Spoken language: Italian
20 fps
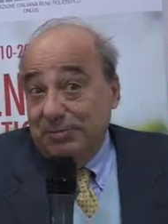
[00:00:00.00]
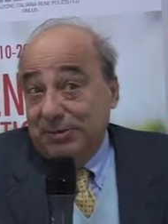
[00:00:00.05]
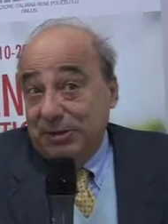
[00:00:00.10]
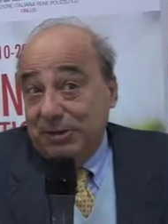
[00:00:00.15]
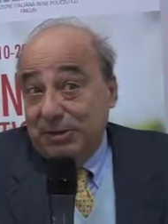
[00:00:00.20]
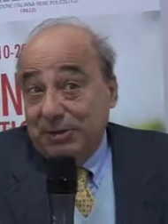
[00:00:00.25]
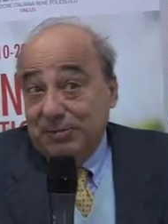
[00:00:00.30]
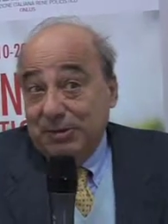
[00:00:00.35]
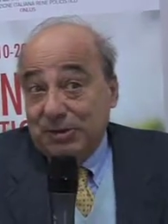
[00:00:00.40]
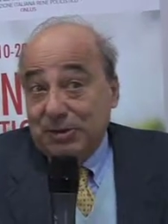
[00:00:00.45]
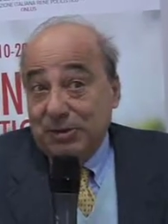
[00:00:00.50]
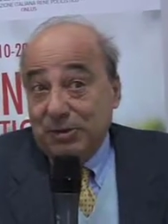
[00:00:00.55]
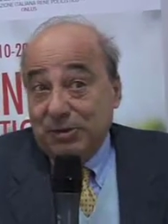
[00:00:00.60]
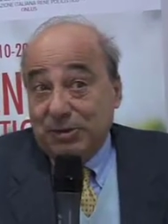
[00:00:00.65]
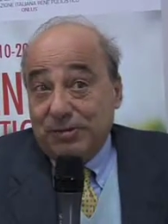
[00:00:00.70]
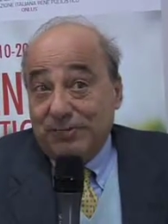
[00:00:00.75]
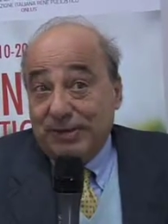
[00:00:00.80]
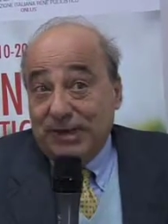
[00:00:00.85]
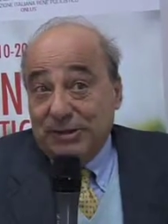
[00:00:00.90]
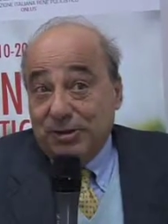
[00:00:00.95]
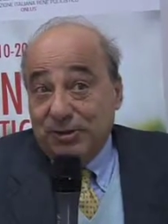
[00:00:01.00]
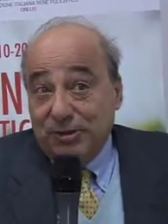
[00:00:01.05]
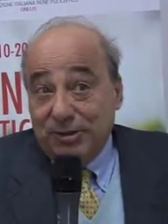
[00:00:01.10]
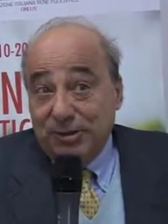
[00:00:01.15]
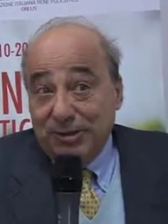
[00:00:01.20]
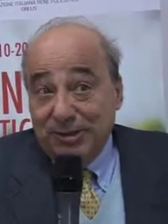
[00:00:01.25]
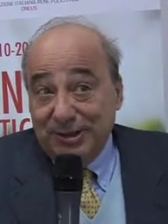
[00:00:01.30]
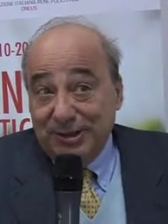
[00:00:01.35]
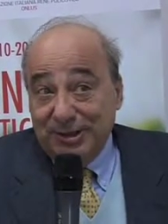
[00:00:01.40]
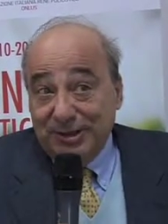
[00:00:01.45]
mi sono
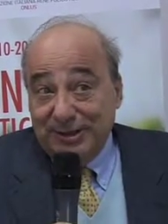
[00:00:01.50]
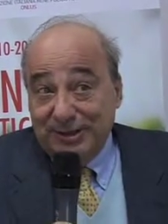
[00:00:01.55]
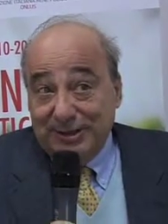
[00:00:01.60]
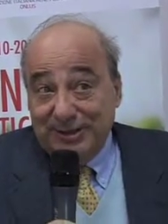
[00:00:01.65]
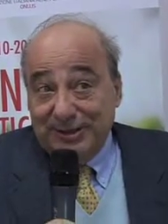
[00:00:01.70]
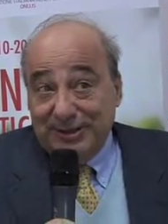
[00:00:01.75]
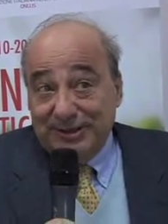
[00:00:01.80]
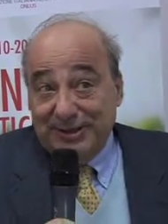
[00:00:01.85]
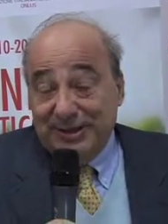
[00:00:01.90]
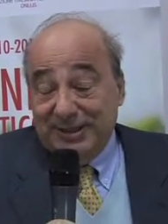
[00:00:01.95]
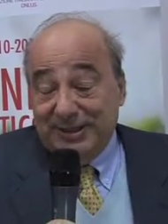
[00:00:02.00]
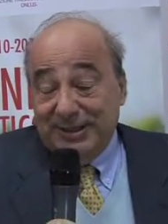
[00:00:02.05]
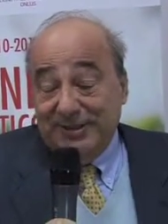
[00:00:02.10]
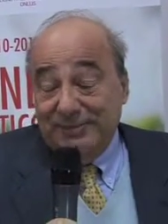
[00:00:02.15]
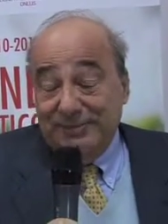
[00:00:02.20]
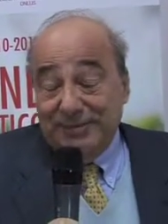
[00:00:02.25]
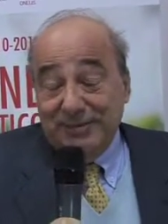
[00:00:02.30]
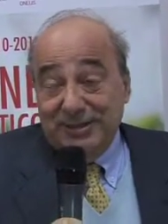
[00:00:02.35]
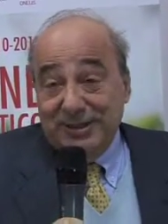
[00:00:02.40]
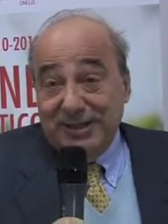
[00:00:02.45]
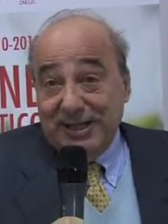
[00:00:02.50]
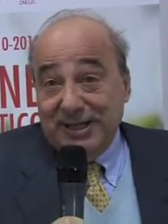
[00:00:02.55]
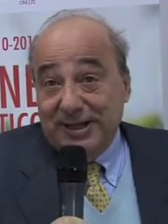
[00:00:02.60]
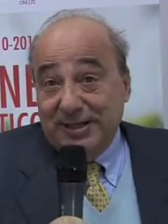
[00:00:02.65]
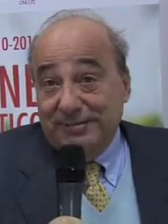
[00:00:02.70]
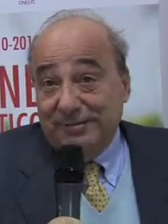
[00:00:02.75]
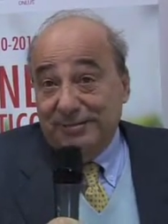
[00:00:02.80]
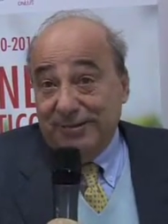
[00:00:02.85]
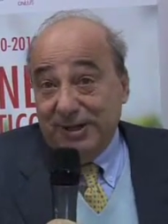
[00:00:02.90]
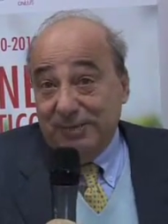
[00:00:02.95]
trovato ad
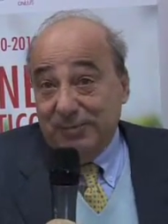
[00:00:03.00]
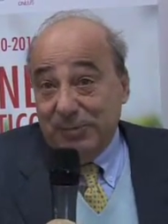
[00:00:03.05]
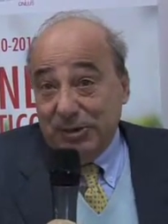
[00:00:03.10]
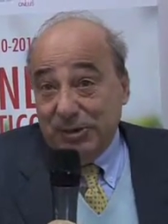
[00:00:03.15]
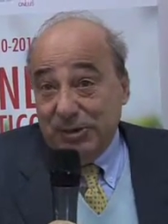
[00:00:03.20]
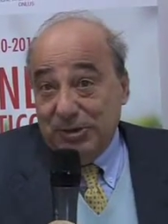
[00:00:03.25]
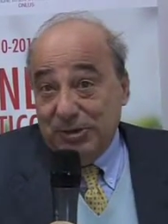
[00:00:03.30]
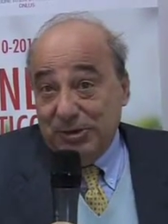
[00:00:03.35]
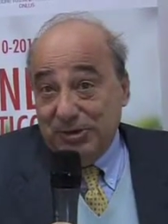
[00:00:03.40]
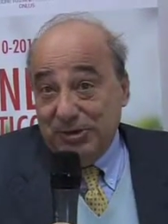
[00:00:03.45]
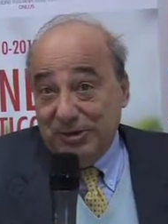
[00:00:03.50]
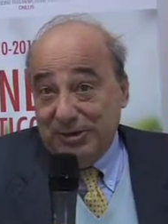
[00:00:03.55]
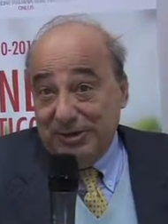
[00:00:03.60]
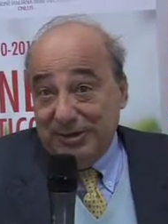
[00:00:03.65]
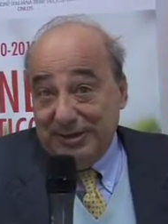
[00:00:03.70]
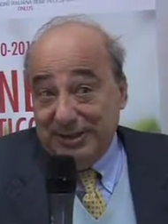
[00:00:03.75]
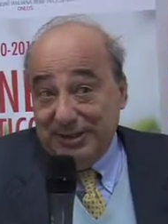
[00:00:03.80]
affrontare primo,